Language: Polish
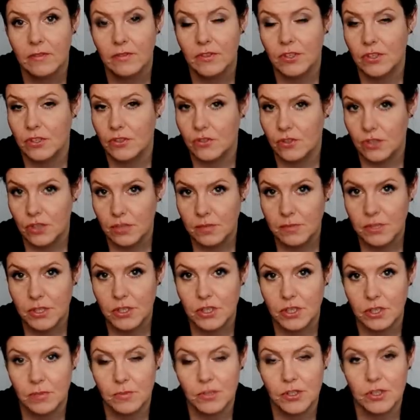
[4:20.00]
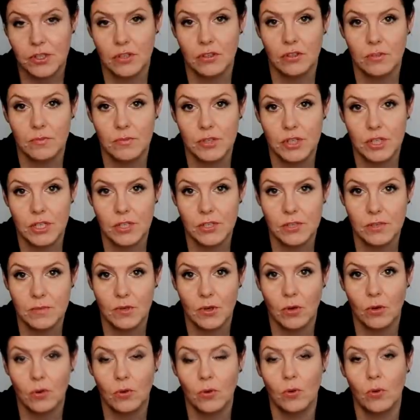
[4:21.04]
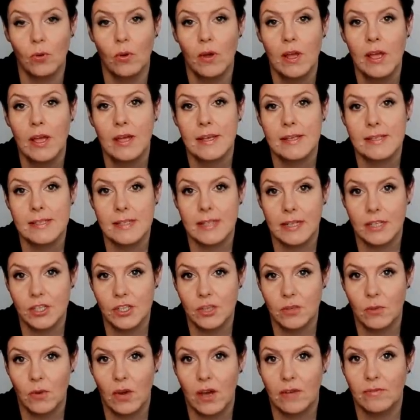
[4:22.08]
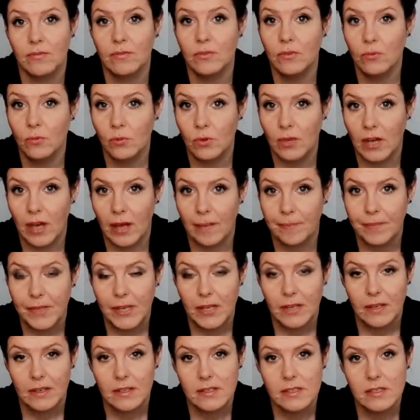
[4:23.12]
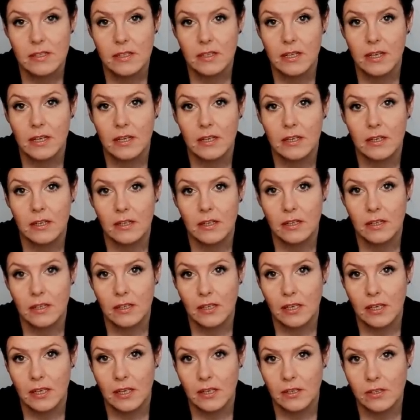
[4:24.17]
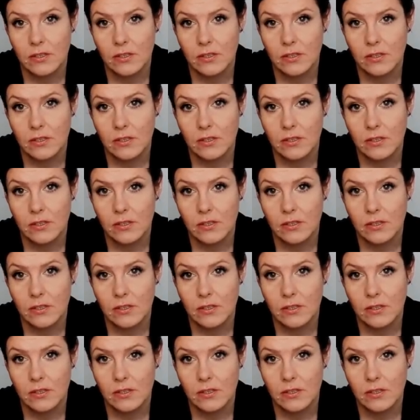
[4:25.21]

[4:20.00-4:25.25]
w 1873 roku straciła wnuka. Synek e, jej